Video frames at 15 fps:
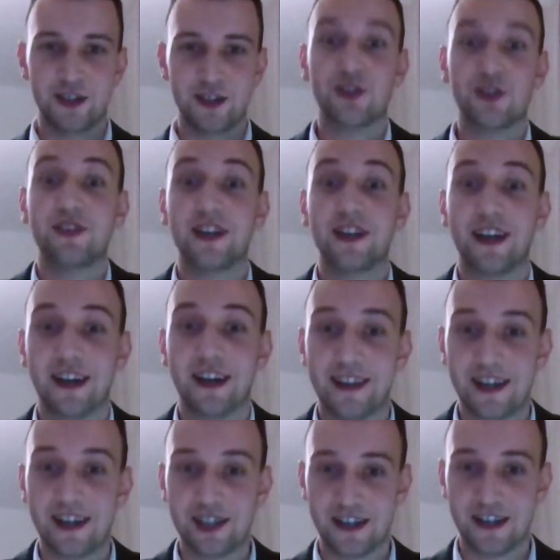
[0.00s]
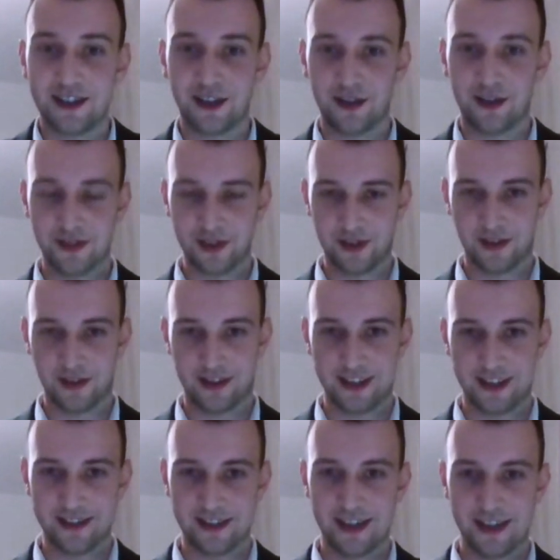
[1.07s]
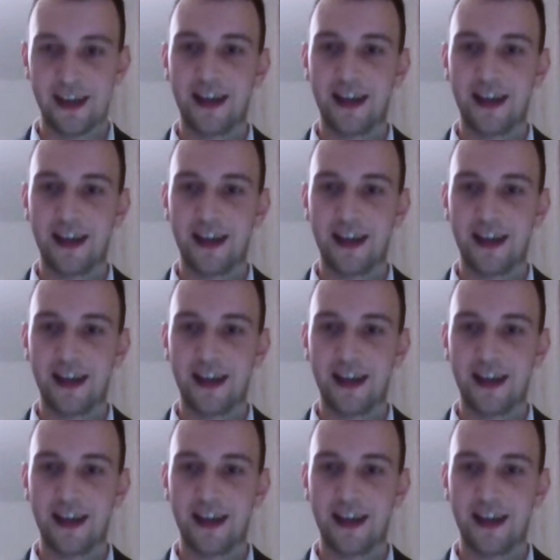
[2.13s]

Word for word: siostry Kardashian et consortes –